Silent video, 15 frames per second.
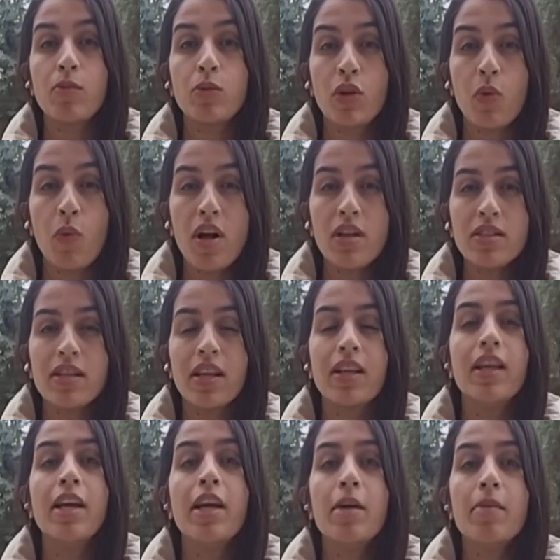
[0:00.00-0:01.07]
المتواصل
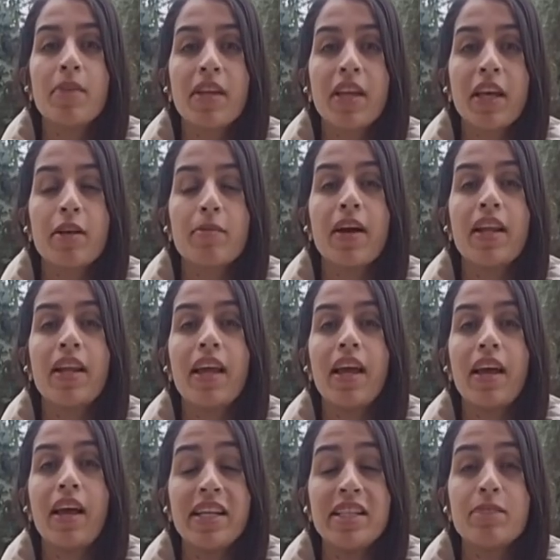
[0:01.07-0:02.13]
من قبل
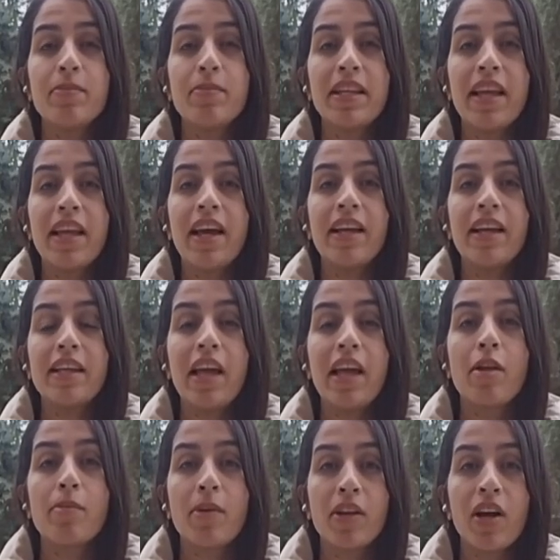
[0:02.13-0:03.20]
آه، حزب الله
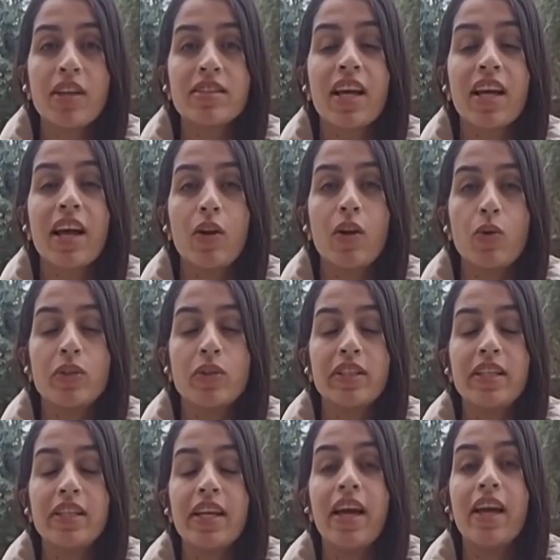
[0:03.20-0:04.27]
للمنطقه
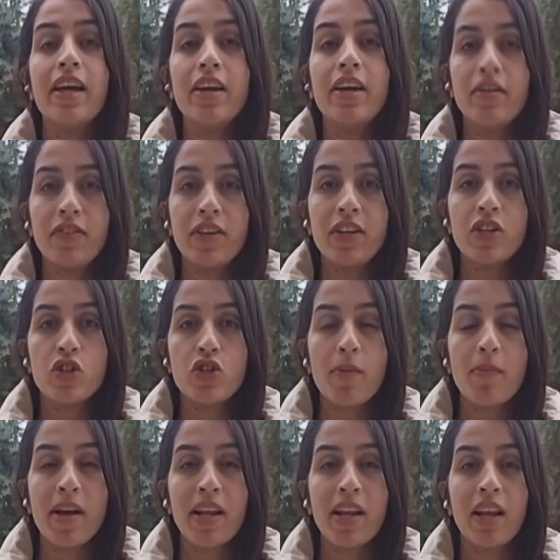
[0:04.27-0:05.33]
الحدوديه في
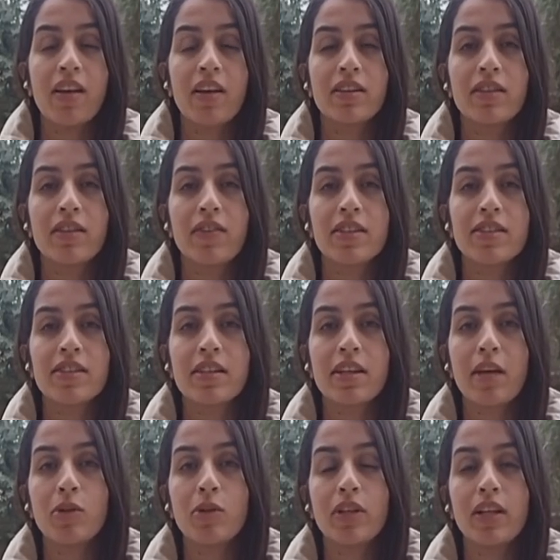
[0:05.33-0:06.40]
شمال الاراضي الفلسطينيه
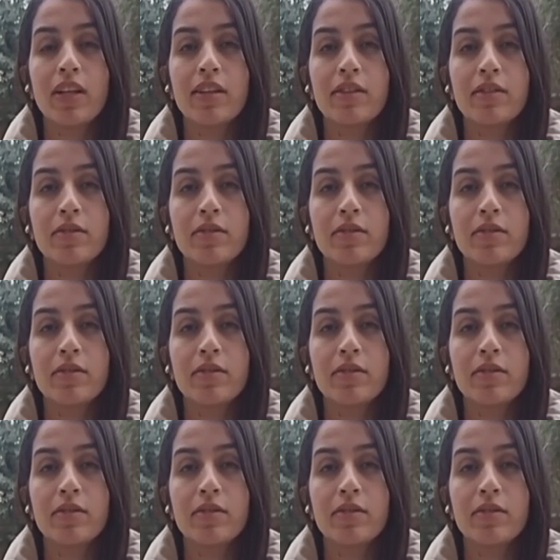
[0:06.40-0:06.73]
المحتله.